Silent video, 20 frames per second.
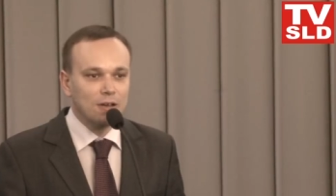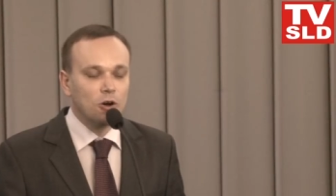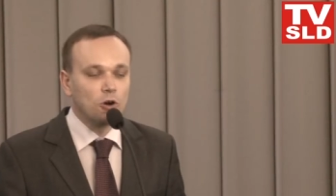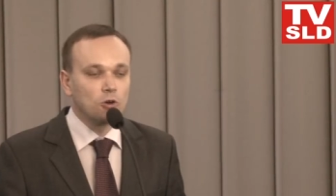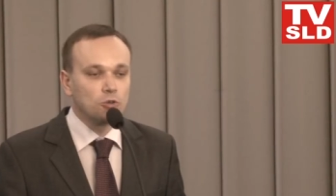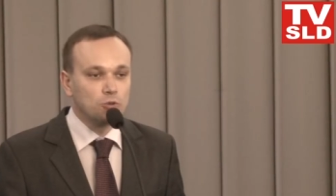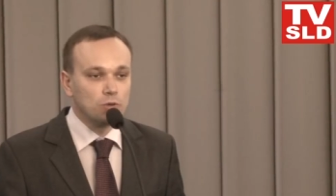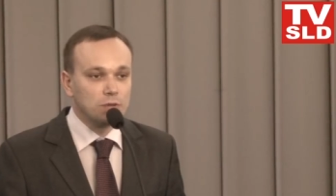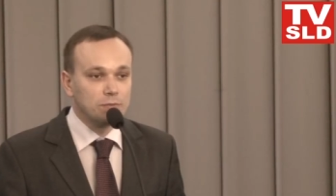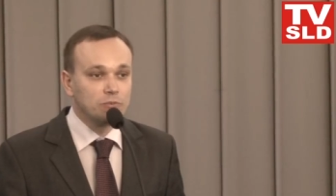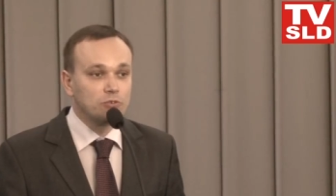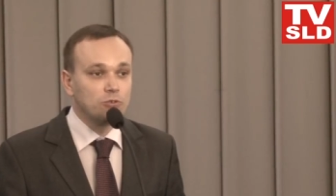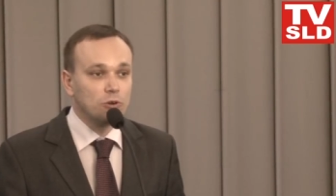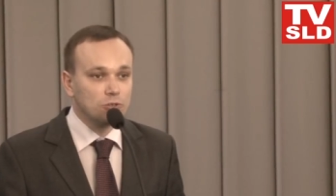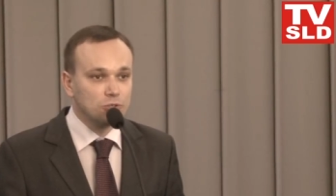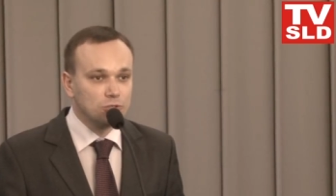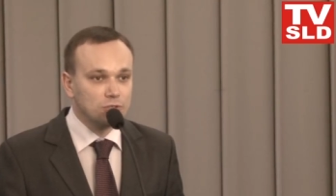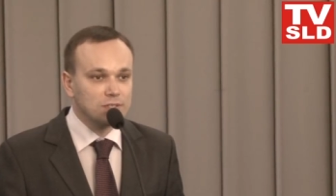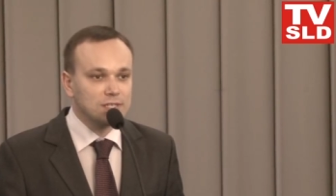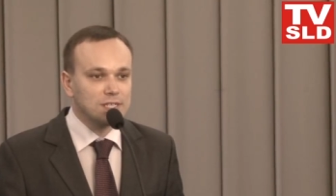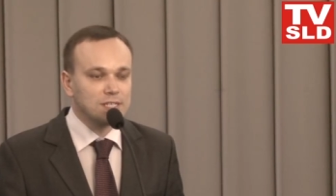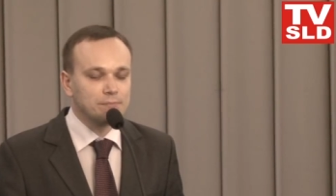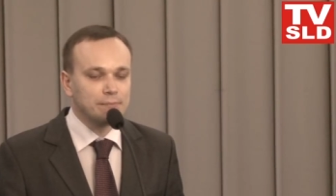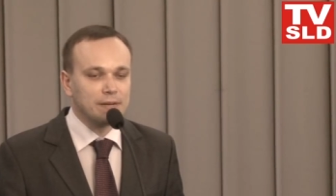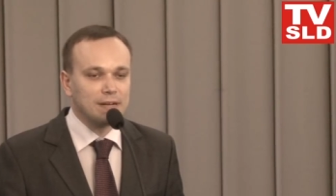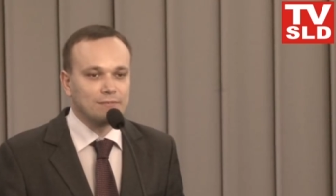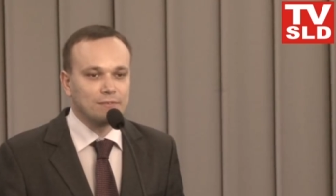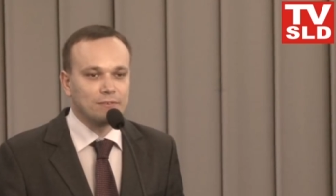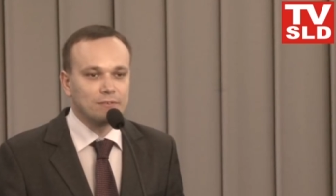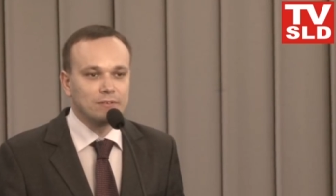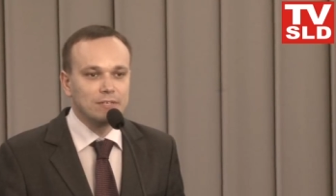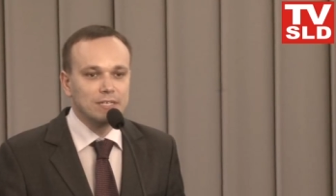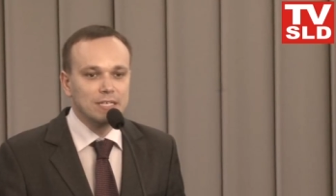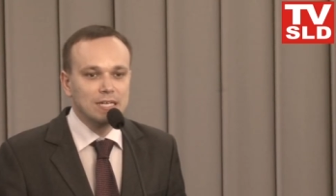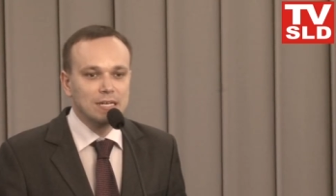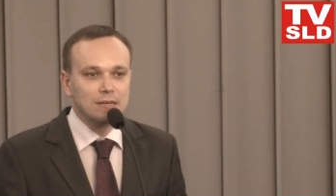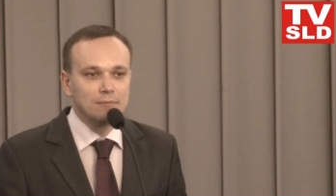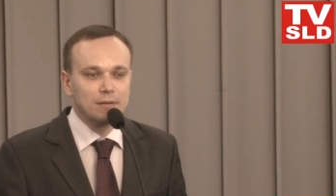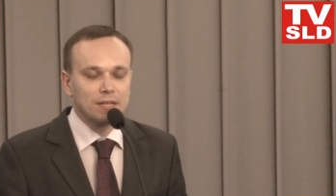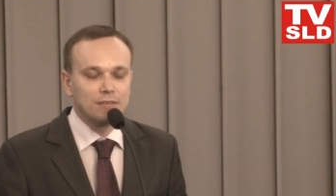o którym głośno za sprawą
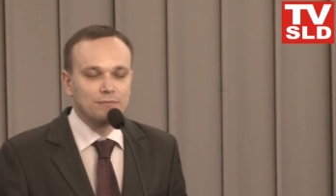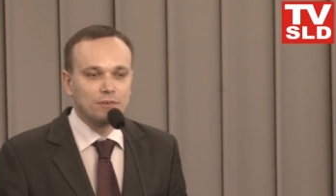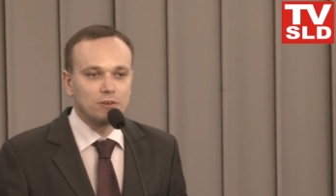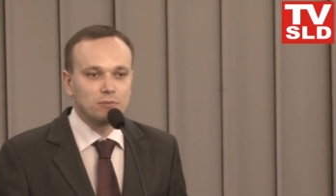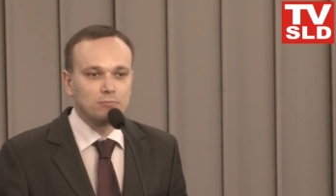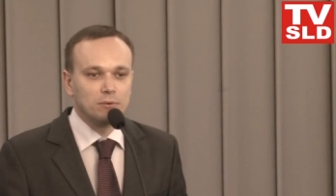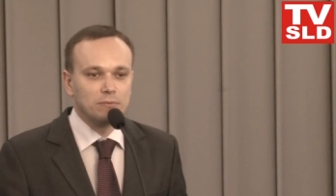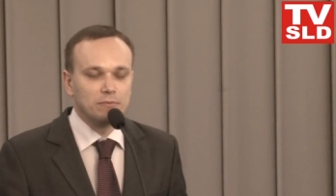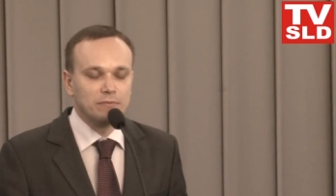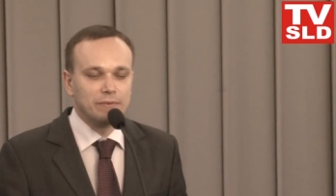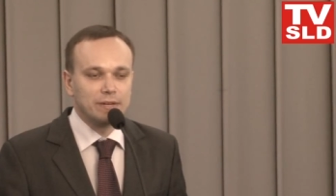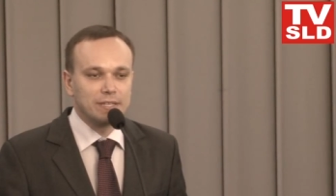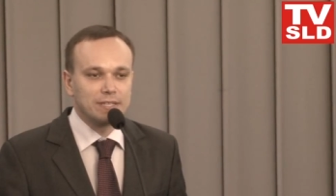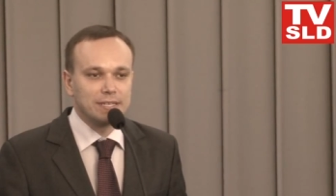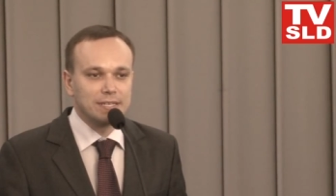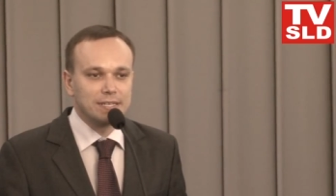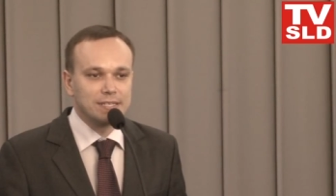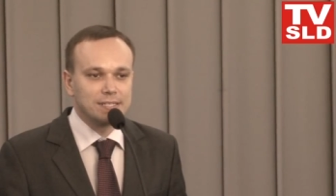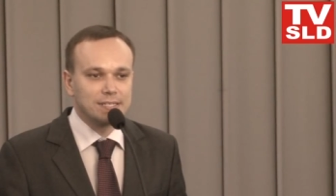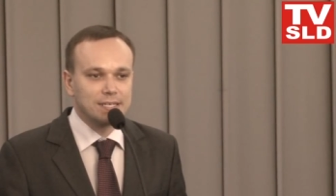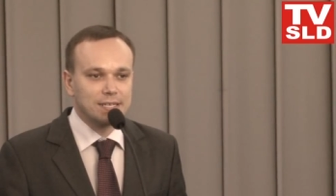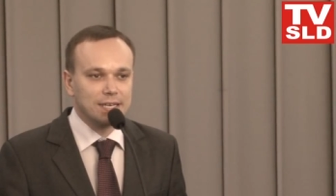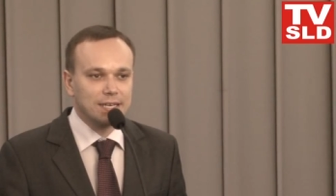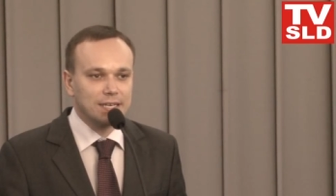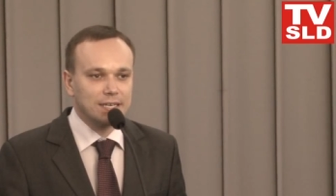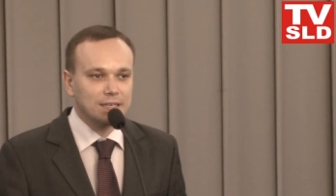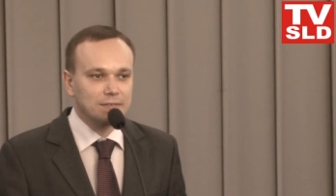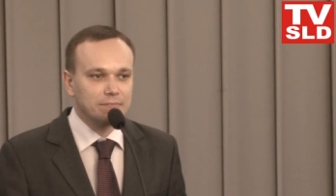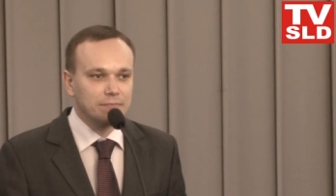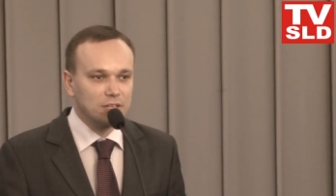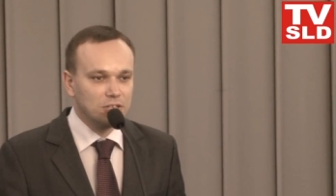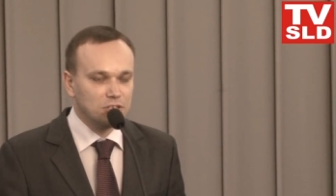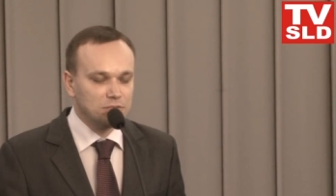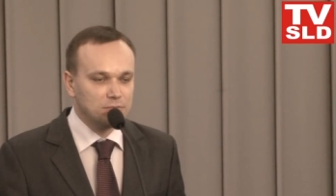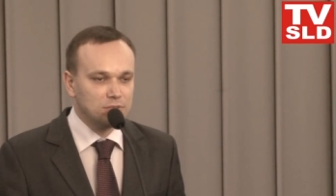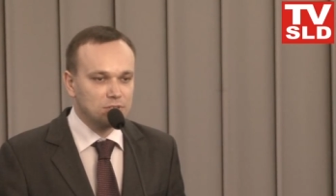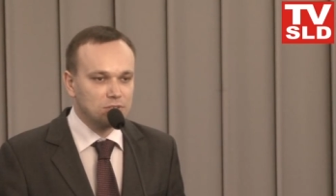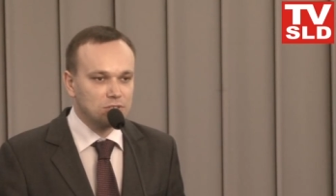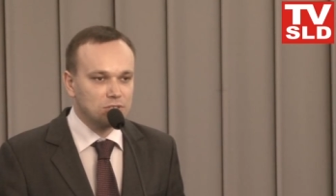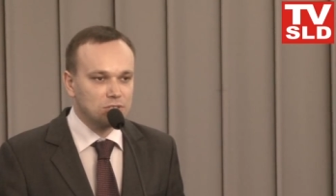Platformy Obywatelskiej,
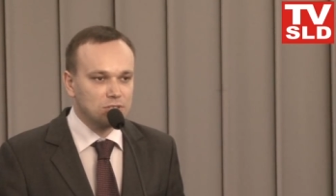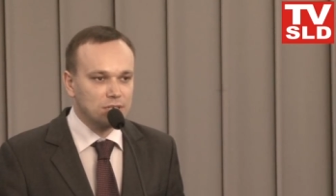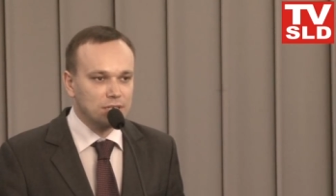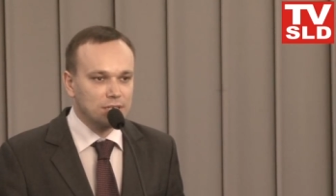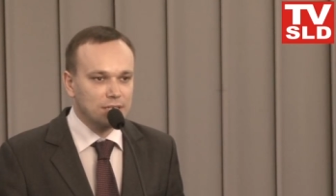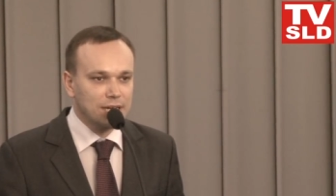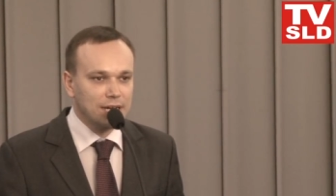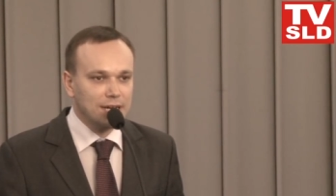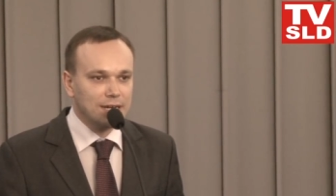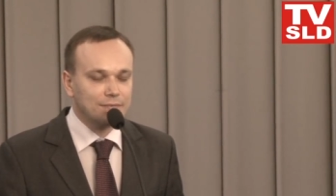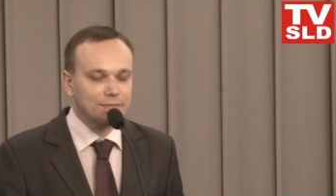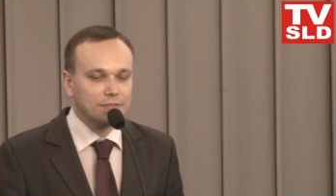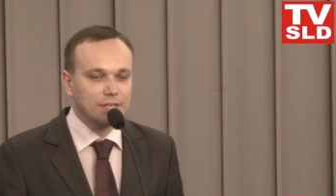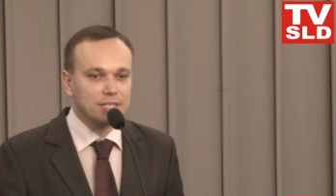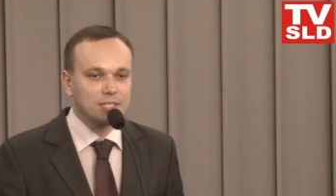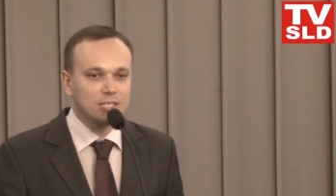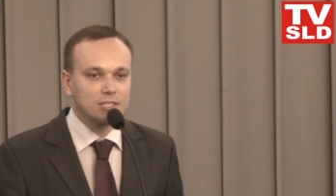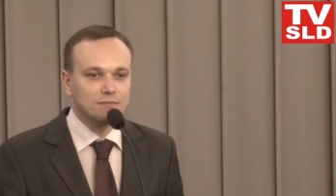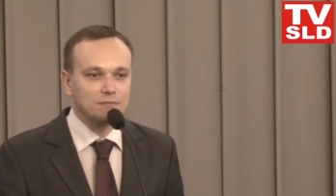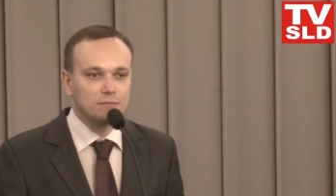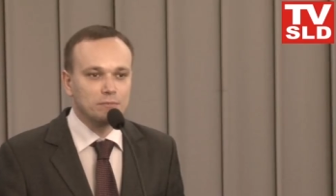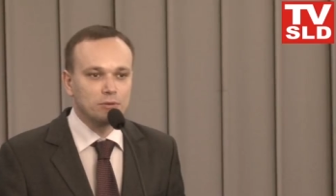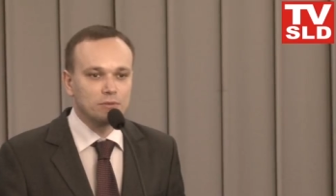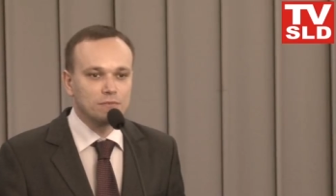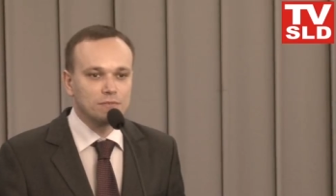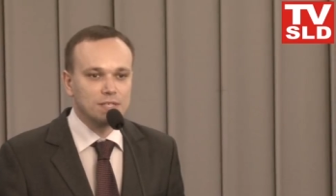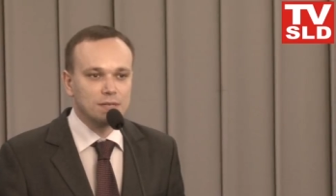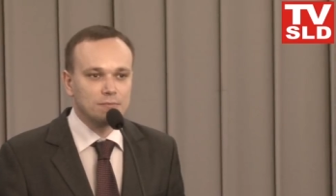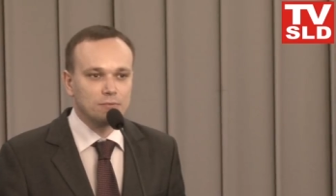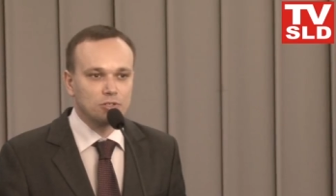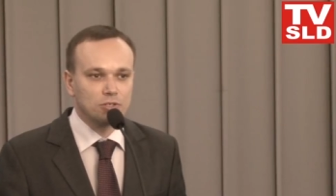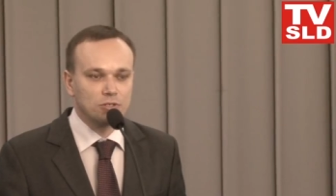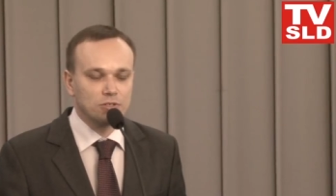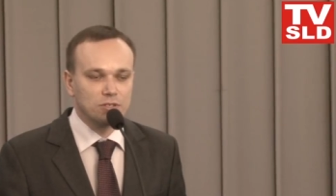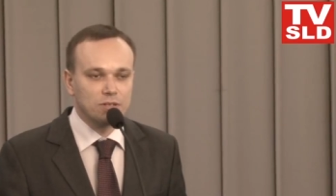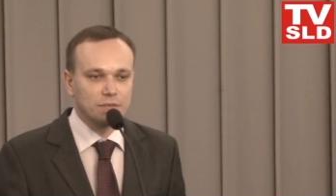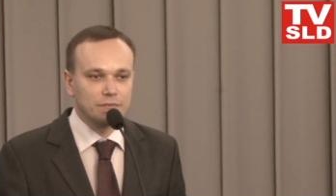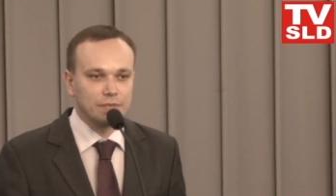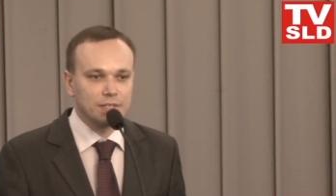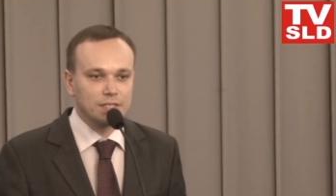mieliśmy do czynienia w trakcie wyborów
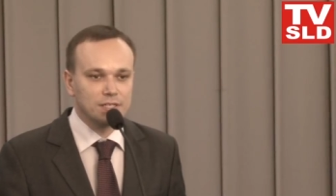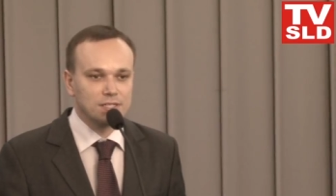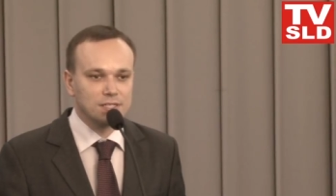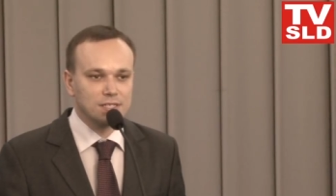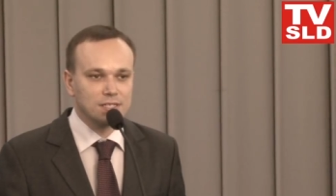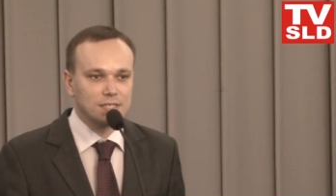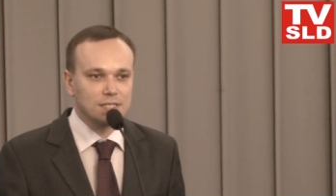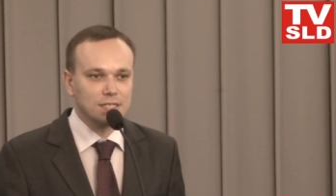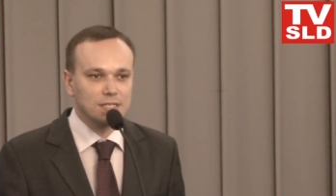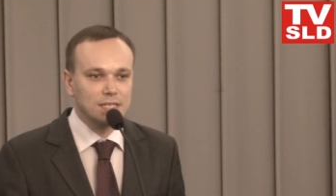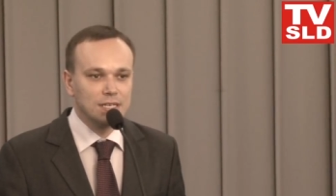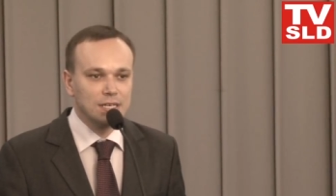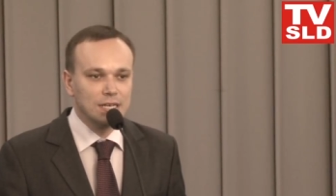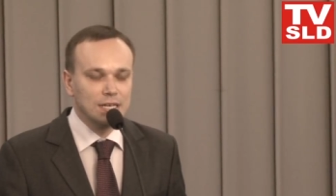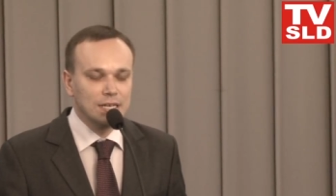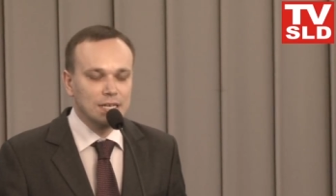samorządowych z e,